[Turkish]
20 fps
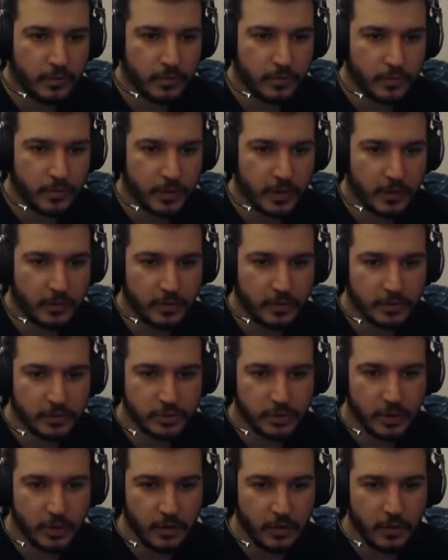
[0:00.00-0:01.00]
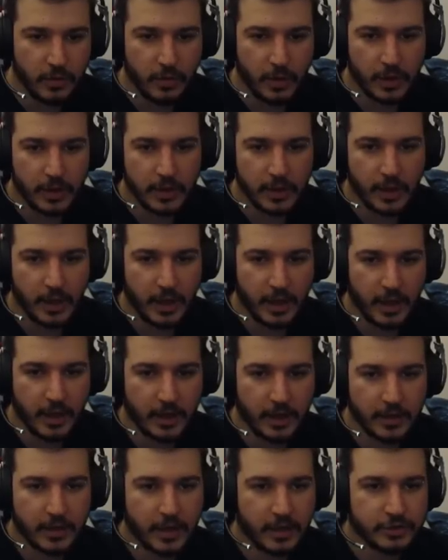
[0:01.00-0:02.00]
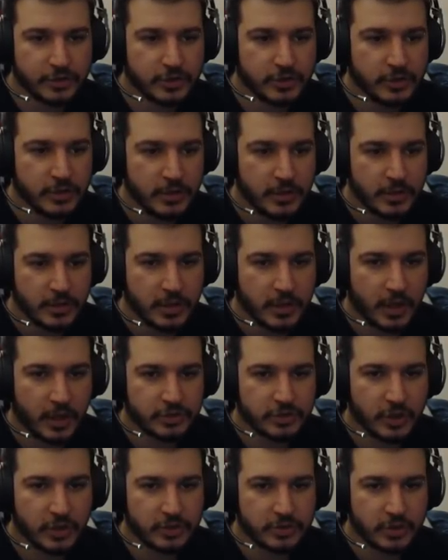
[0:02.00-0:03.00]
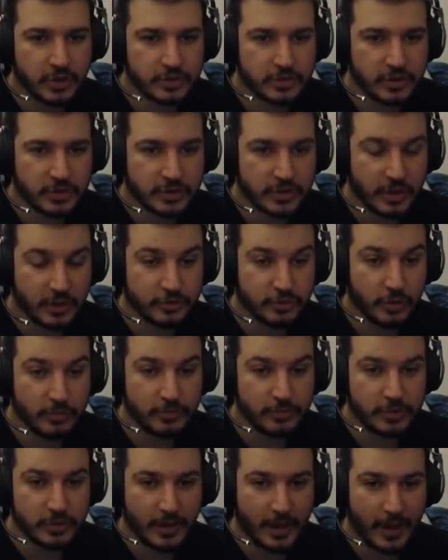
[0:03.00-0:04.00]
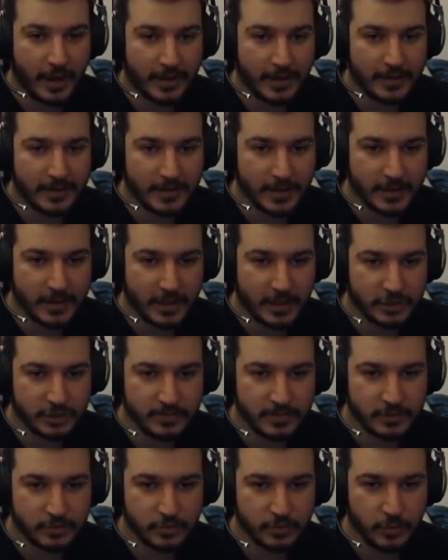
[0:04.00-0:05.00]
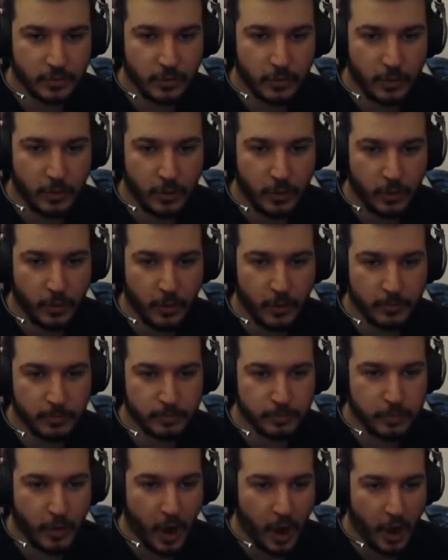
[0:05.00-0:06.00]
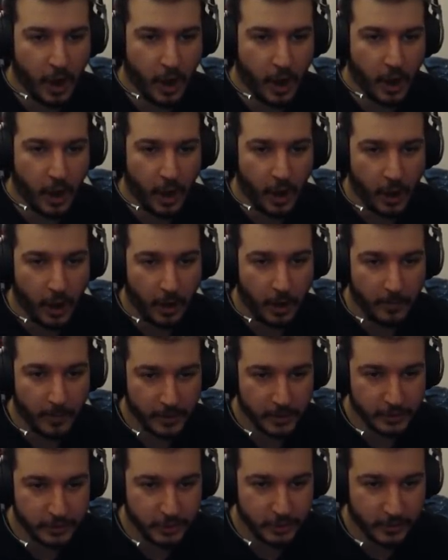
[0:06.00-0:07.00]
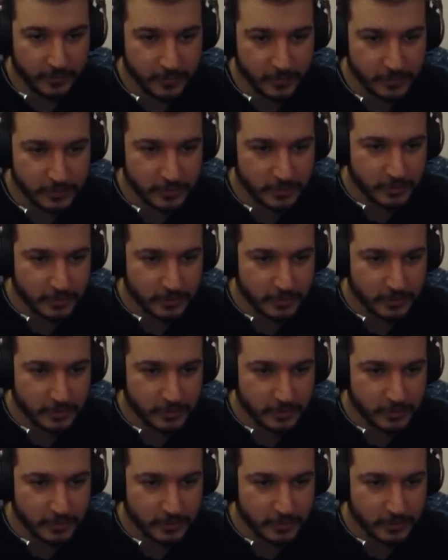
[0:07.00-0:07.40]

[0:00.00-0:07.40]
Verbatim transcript: Vura window. Allah kaç. Kaç kaç kaç kaç kaçıyormuş yılan ne kaçması oğlum. Bam ananı avradını.